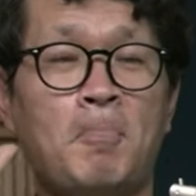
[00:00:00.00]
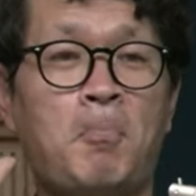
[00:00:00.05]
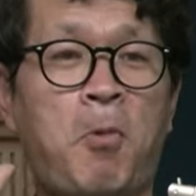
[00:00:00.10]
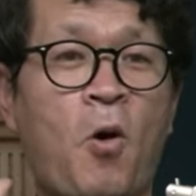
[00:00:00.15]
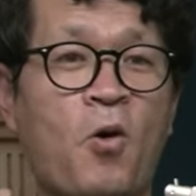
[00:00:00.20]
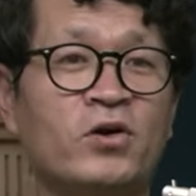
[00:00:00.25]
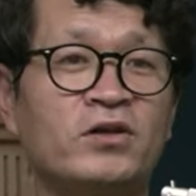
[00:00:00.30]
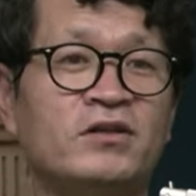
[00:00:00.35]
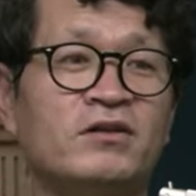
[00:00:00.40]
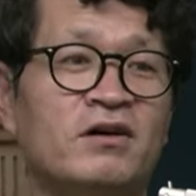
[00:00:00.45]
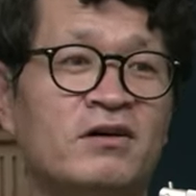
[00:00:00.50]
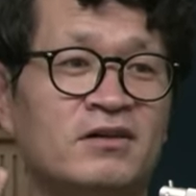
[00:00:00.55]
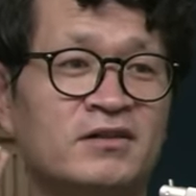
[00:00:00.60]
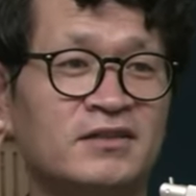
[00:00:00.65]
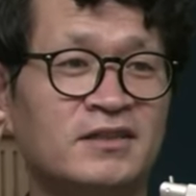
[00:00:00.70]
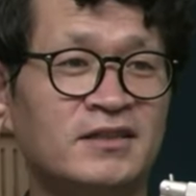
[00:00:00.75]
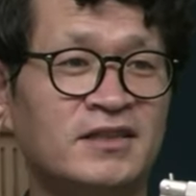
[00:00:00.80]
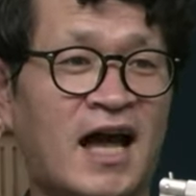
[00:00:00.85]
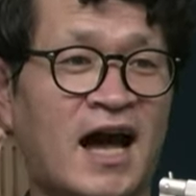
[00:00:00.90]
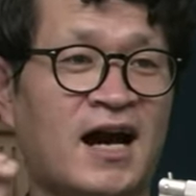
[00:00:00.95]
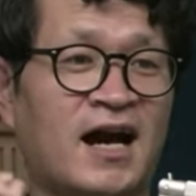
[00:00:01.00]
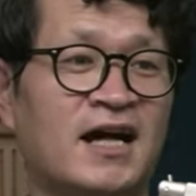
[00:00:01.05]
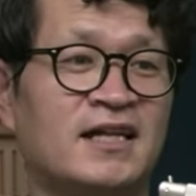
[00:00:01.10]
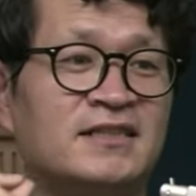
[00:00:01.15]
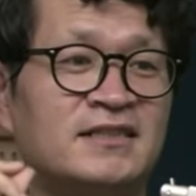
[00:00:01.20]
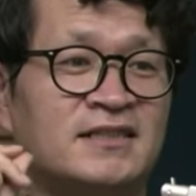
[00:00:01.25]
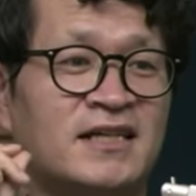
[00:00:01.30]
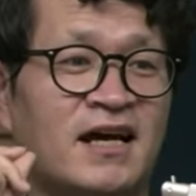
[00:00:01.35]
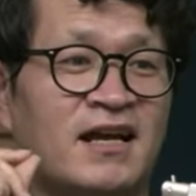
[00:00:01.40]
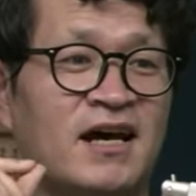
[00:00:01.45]
폭력을
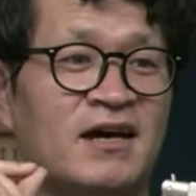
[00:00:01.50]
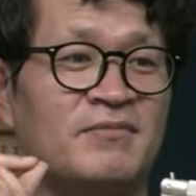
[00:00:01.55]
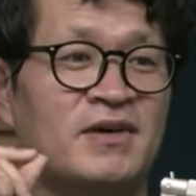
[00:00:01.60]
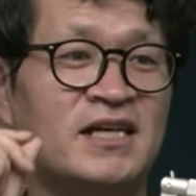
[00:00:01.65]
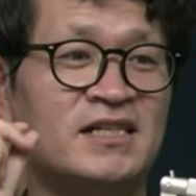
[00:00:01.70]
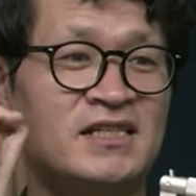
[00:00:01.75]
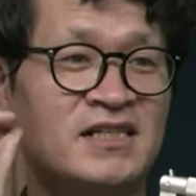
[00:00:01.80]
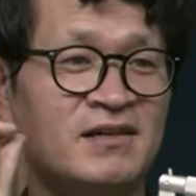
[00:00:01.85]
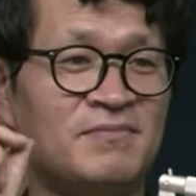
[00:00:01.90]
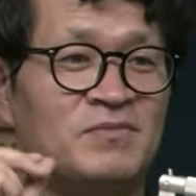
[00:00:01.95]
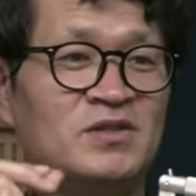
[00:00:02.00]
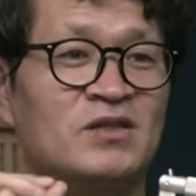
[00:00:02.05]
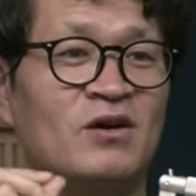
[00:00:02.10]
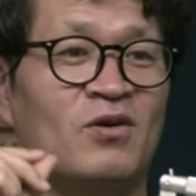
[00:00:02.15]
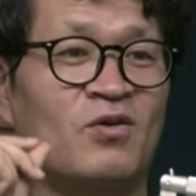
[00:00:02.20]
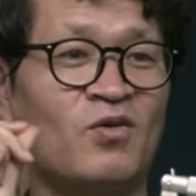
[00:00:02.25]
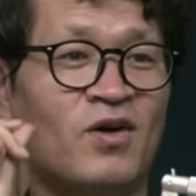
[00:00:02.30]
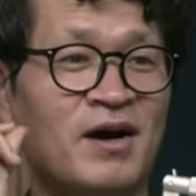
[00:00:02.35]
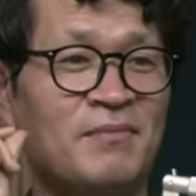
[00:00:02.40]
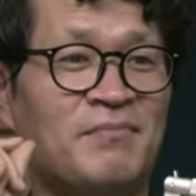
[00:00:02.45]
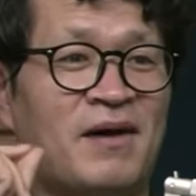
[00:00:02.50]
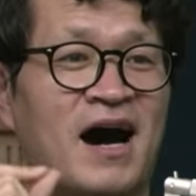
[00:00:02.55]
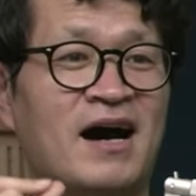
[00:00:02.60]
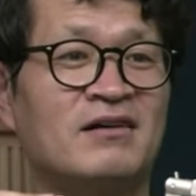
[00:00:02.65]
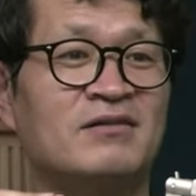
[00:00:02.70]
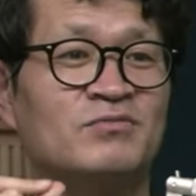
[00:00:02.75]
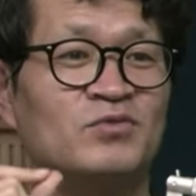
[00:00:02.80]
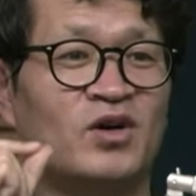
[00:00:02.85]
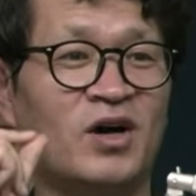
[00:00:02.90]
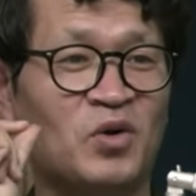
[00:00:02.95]
당한 사람의 심정과
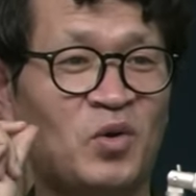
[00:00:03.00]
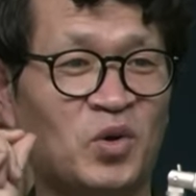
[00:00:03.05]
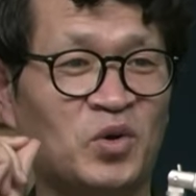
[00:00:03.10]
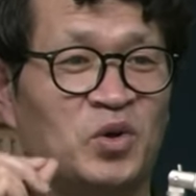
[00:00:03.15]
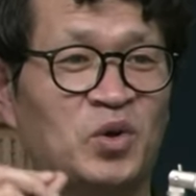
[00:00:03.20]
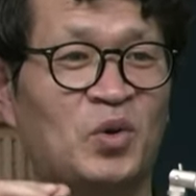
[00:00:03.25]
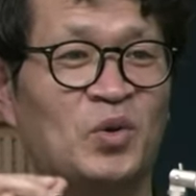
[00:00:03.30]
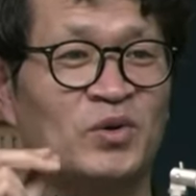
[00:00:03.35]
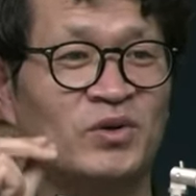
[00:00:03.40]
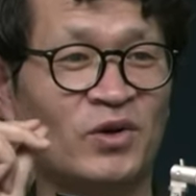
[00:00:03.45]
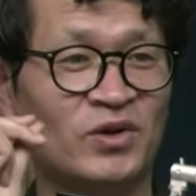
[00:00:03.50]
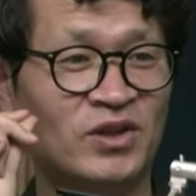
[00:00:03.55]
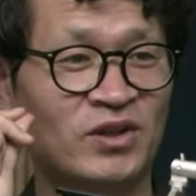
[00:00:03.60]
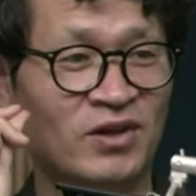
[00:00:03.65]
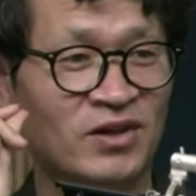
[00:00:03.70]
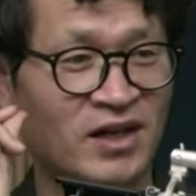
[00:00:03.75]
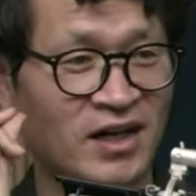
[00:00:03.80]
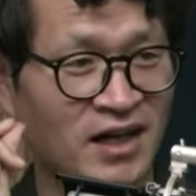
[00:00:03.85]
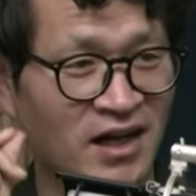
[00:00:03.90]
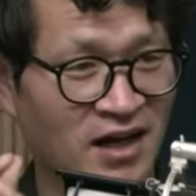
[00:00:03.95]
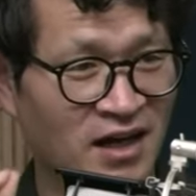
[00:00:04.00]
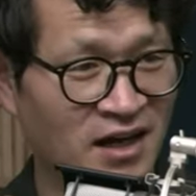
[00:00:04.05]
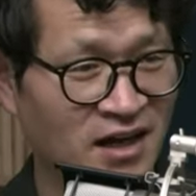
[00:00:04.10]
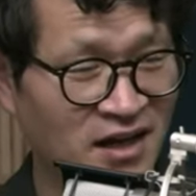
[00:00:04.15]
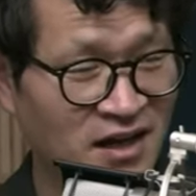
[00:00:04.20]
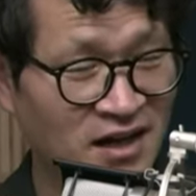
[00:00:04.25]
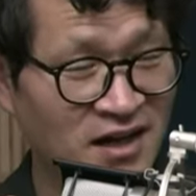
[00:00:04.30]
마음과 고통은 어떨까?